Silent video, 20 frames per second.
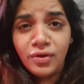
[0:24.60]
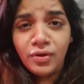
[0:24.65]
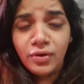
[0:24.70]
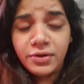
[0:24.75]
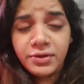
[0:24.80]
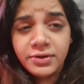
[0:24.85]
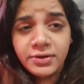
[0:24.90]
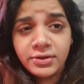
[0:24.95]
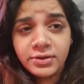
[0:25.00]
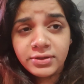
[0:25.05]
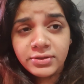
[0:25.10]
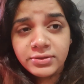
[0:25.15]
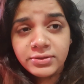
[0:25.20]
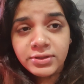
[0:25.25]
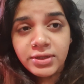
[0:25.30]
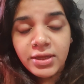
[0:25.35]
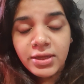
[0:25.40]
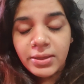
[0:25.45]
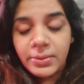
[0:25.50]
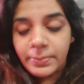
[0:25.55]
और आ,
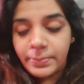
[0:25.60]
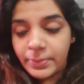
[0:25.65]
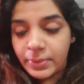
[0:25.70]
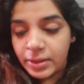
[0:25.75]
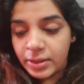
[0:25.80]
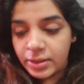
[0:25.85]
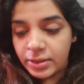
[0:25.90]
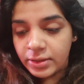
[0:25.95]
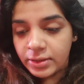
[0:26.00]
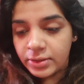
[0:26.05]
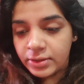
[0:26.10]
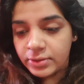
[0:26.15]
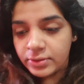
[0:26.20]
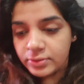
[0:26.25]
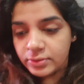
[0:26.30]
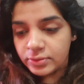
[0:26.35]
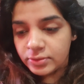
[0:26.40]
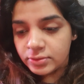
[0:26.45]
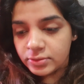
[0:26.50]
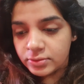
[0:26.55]
मैं
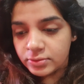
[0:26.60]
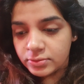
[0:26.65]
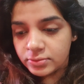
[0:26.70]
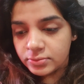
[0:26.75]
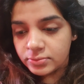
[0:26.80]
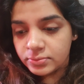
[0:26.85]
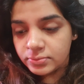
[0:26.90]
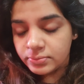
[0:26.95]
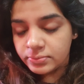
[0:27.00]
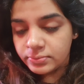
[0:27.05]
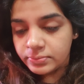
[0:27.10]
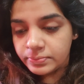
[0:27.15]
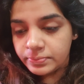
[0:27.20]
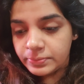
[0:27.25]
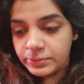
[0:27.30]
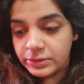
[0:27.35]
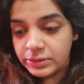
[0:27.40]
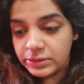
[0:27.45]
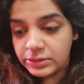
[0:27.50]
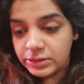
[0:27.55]
um,
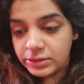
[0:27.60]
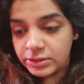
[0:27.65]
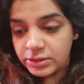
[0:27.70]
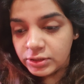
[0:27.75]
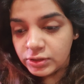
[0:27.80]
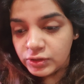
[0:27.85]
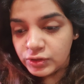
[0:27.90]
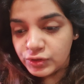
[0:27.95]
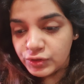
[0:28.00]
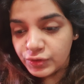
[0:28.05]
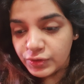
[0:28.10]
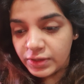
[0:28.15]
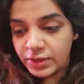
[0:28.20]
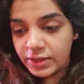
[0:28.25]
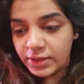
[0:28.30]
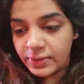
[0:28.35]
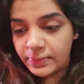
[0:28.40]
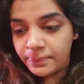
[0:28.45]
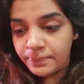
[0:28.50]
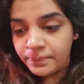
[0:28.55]
प्रीति की जो
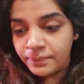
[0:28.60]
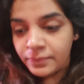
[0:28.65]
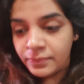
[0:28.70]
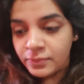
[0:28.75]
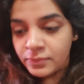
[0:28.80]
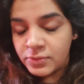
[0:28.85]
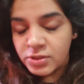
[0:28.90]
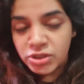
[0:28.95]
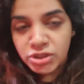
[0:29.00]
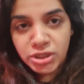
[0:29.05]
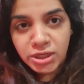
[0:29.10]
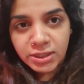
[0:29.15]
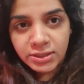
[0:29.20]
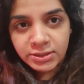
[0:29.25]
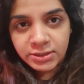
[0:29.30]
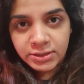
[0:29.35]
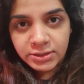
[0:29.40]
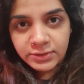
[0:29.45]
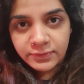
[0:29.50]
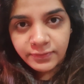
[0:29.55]
है
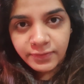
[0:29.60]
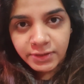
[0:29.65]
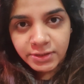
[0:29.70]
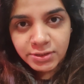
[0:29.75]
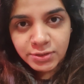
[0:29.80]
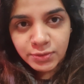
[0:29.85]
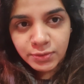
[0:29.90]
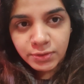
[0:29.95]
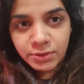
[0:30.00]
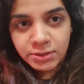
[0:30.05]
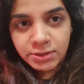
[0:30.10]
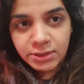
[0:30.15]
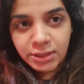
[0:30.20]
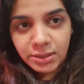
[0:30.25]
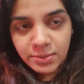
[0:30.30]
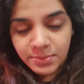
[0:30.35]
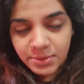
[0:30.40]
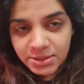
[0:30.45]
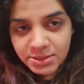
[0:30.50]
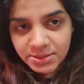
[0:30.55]
शादी फिक्स हुई थी
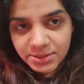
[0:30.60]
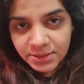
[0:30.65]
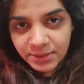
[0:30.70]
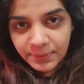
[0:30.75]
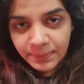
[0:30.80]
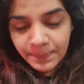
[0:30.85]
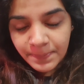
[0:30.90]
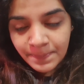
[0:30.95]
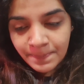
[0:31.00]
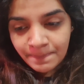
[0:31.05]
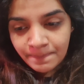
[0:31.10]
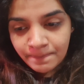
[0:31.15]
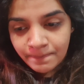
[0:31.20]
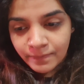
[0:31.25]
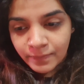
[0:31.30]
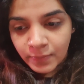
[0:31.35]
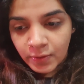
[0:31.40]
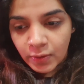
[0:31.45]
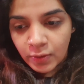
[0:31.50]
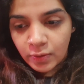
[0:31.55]
अमन से
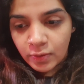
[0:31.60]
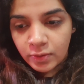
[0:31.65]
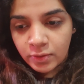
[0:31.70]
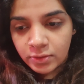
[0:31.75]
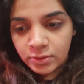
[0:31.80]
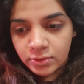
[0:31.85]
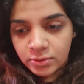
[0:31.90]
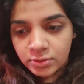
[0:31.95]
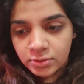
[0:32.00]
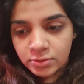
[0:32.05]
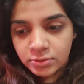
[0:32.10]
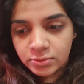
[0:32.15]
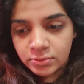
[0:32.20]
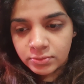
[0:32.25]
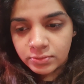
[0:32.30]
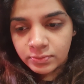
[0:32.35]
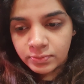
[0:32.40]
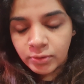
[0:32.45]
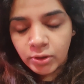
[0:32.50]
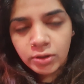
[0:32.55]
और
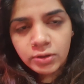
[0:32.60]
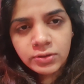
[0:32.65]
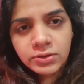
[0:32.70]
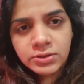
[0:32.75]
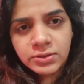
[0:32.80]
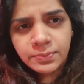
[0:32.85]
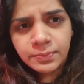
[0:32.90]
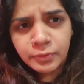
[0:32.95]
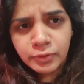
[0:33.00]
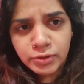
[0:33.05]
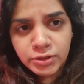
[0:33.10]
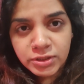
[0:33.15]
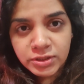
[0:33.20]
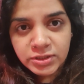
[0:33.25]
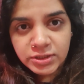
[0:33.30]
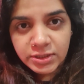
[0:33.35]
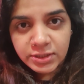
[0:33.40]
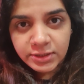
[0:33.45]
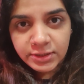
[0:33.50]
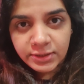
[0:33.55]
बहुत सब कुछ
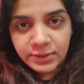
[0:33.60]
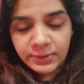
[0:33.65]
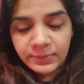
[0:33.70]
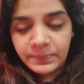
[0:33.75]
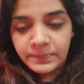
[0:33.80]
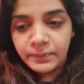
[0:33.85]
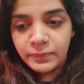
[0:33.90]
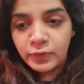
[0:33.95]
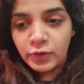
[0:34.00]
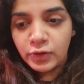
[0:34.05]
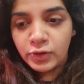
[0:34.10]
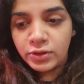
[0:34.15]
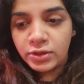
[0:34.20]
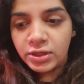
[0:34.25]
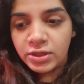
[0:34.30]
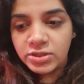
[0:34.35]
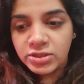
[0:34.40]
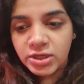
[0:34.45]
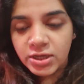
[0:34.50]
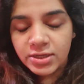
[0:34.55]
अच्छा था और
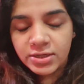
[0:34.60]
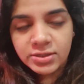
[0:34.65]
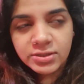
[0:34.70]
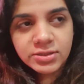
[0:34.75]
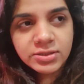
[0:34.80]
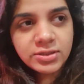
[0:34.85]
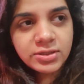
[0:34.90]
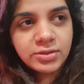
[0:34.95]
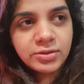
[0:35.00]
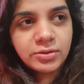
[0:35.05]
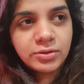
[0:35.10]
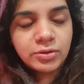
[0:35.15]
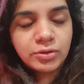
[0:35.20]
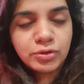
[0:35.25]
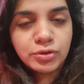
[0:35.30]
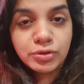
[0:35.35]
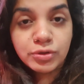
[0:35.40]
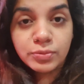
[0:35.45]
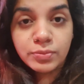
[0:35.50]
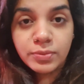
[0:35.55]
अचानक से
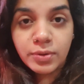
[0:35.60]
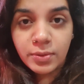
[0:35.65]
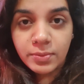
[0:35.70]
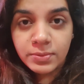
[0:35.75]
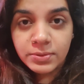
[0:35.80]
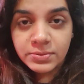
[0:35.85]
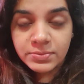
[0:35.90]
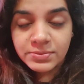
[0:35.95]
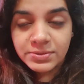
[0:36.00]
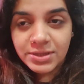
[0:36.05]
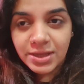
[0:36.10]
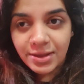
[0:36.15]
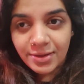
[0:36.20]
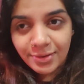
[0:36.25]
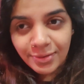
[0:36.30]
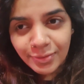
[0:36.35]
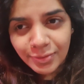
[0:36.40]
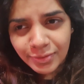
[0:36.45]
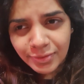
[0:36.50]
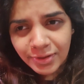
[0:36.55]
कुछ तो प्रॉब्लम्स
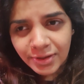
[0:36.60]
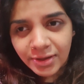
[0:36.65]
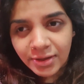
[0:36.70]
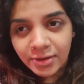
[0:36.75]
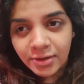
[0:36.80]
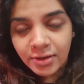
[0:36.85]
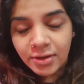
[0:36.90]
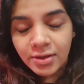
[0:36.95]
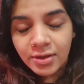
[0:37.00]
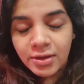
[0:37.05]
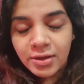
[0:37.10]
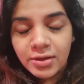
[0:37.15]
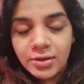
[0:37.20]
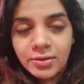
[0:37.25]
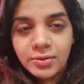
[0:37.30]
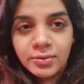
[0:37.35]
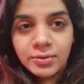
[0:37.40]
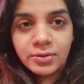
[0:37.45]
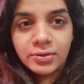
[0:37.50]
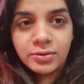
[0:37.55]
आए होंगे
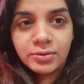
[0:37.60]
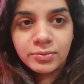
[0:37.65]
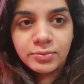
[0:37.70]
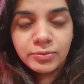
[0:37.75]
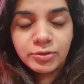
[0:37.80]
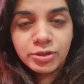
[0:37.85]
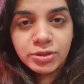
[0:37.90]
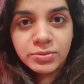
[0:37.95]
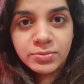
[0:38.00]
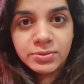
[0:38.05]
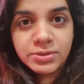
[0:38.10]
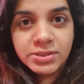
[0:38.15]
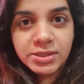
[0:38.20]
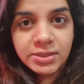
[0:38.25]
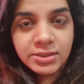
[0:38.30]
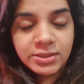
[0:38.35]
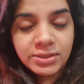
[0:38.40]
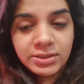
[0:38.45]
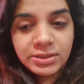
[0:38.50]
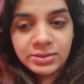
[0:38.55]
मुझे भी
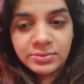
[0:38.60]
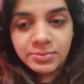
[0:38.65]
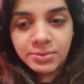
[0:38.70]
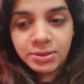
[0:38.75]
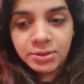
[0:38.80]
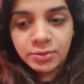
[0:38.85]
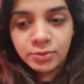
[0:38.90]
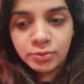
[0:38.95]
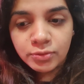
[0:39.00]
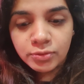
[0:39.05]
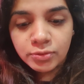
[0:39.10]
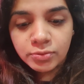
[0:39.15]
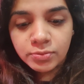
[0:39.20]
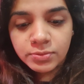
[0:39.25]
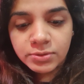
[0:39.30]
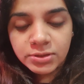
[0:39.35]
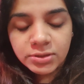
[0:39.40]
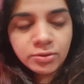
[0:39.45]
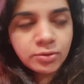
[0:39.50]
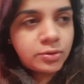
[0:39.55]
सडनली मैं यूट्यूब
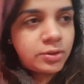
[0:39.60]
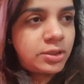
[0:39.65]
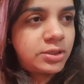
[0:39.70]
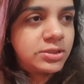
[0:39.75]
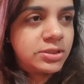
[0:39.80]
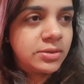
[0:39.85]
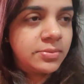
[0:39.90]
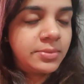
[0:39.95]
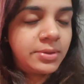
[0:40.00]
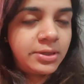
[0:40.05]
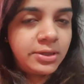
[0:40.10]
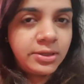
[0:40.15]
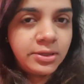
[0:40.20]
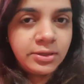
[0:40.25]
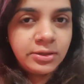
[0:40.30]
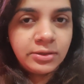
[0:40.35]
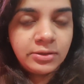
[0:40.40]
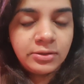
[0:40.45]
से थोड़ा सा मैंने